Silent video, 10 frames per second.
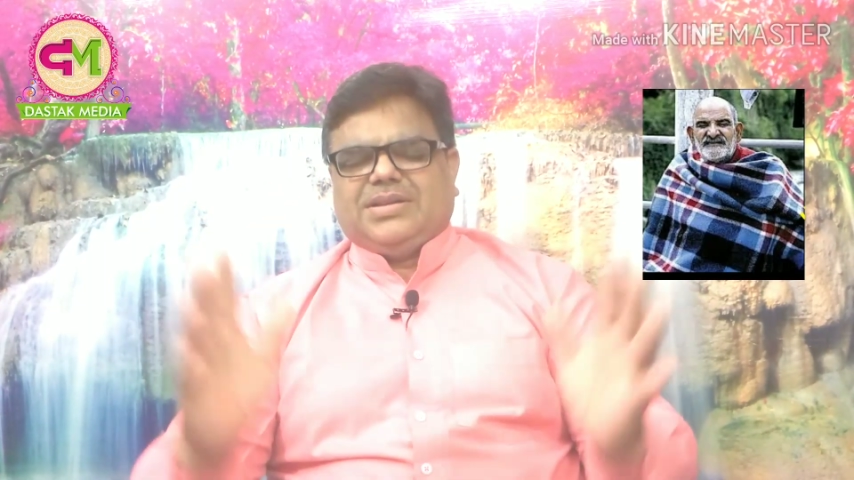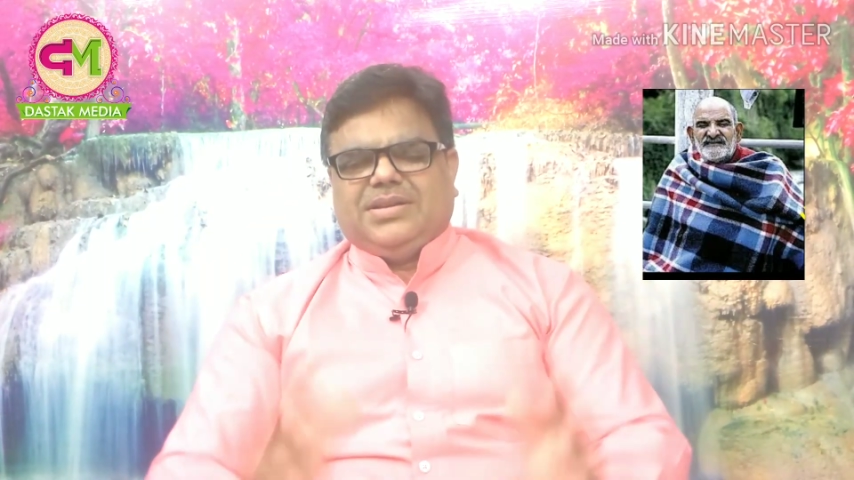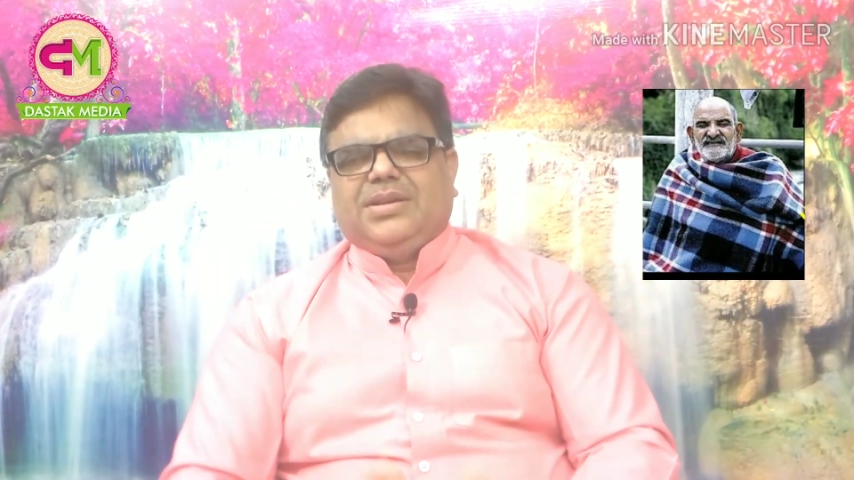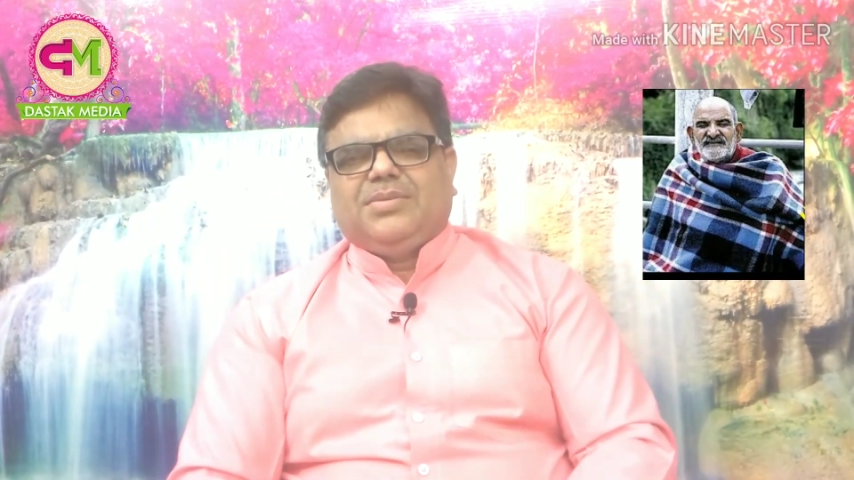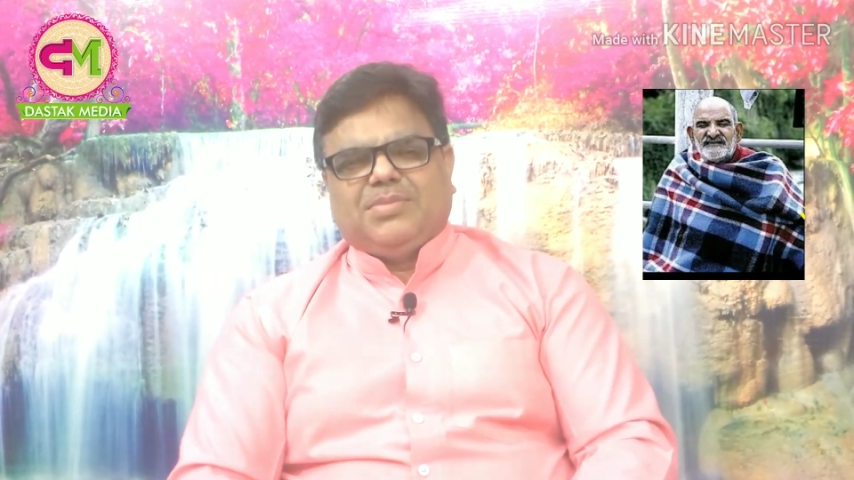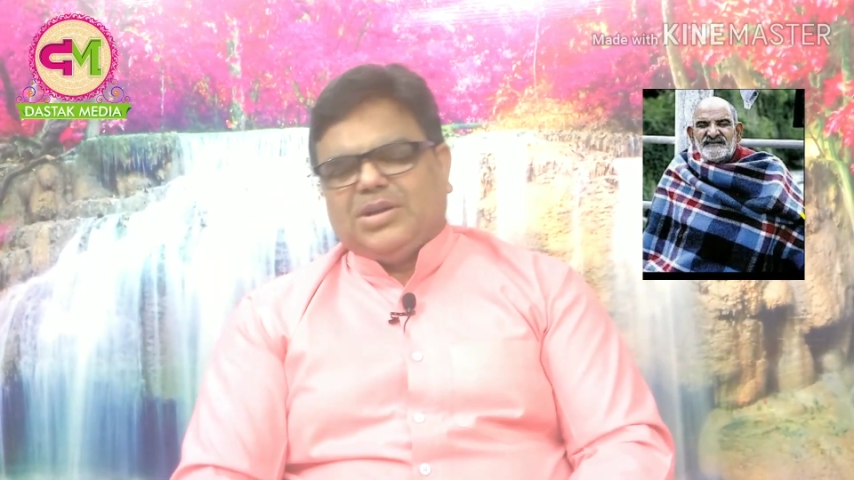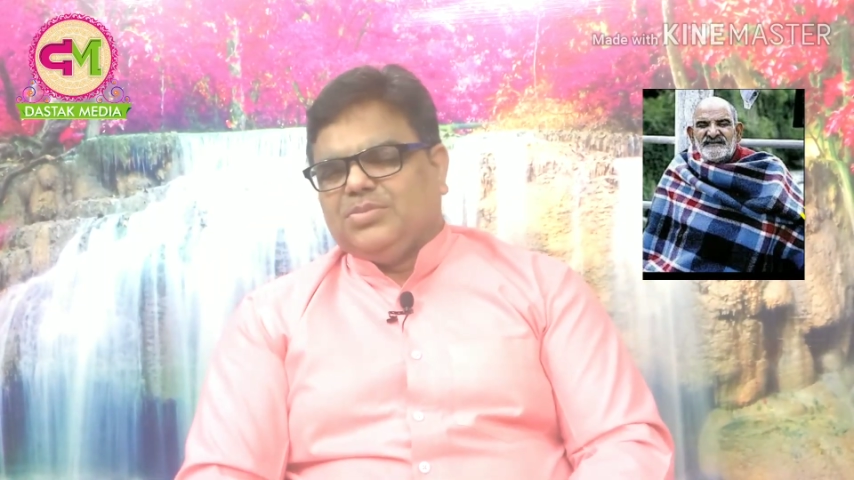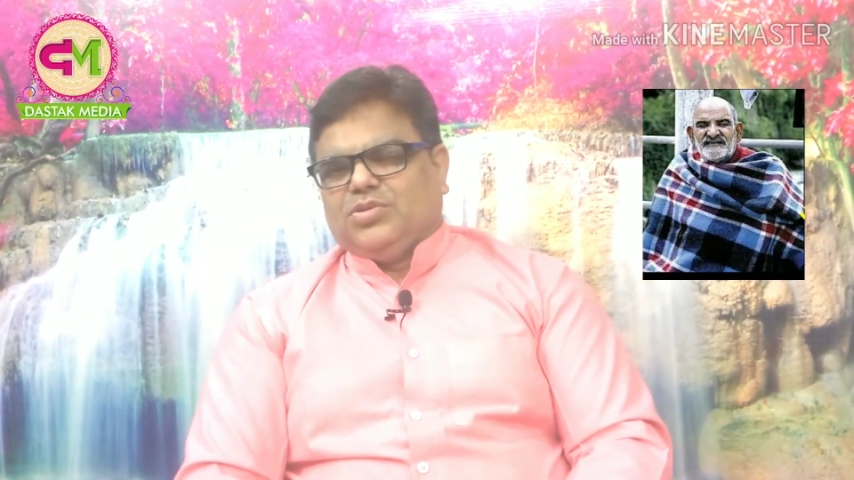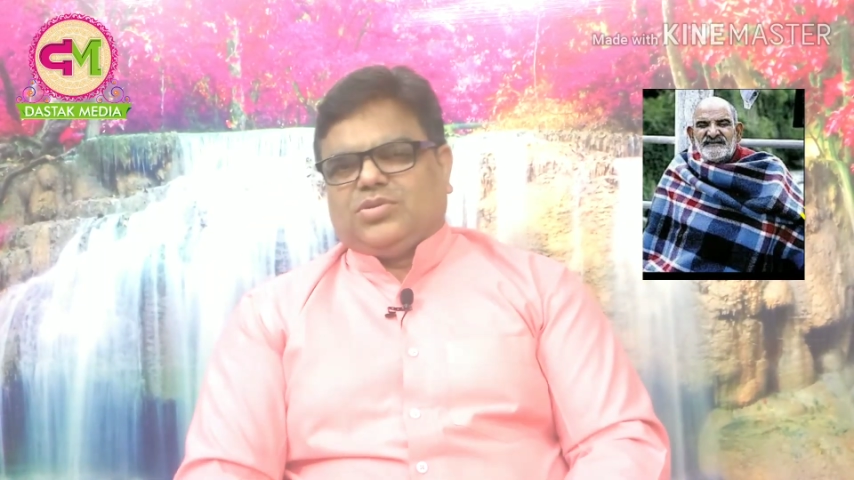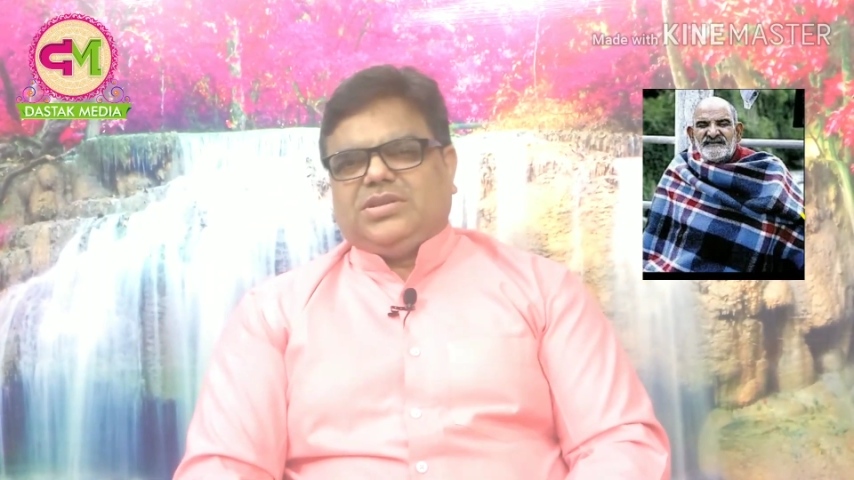की
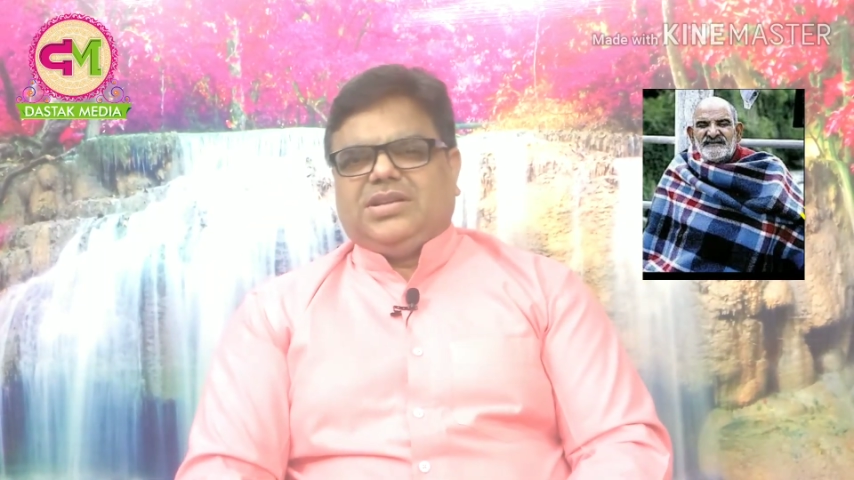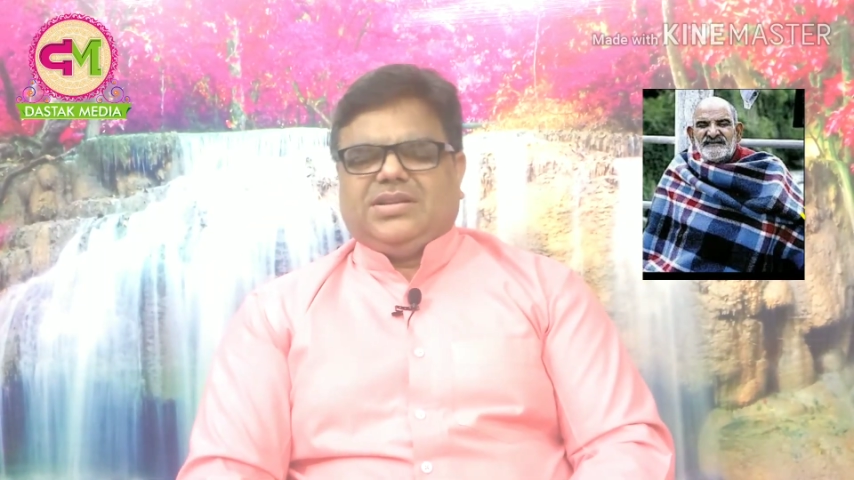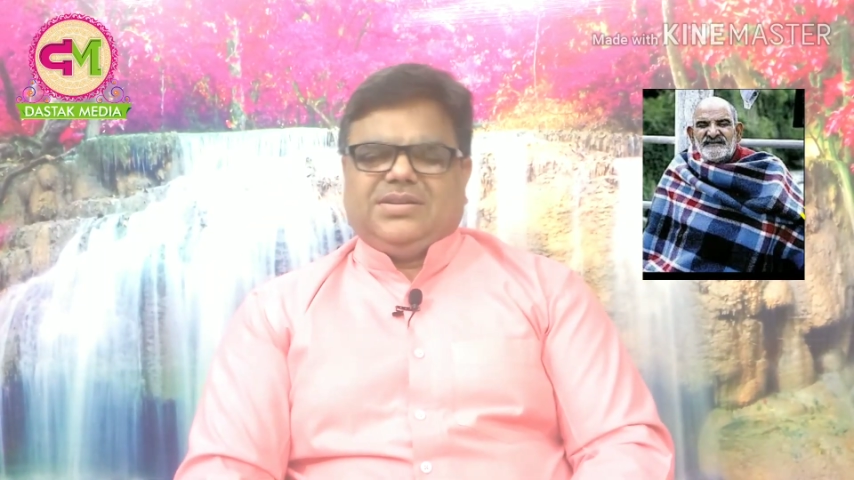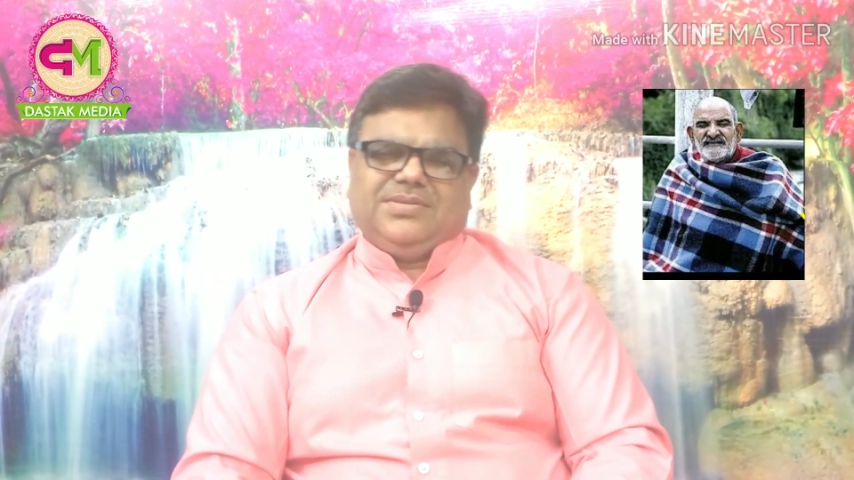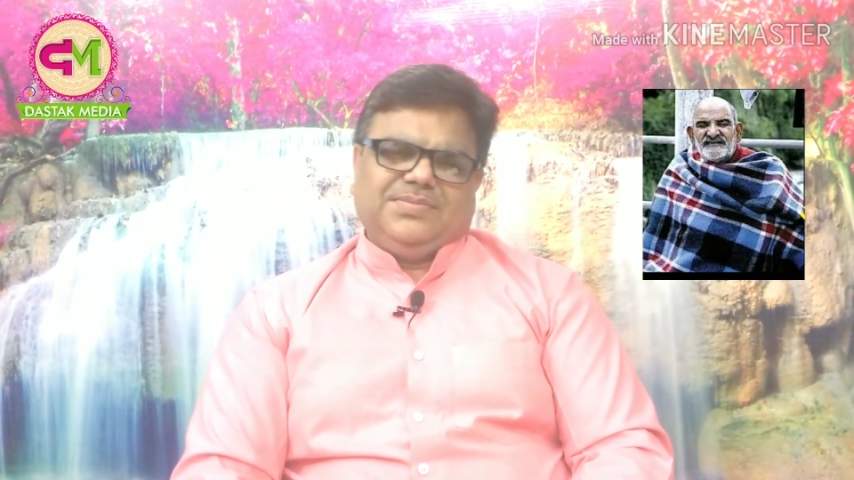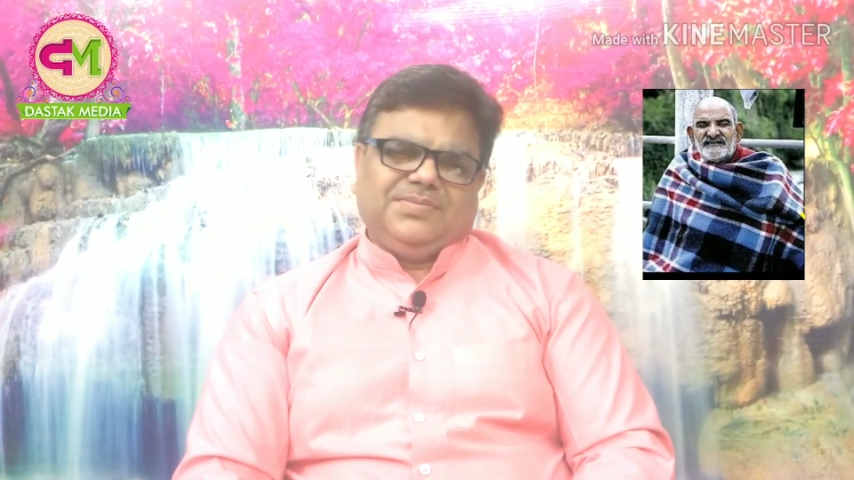बड़ी मूर्ति है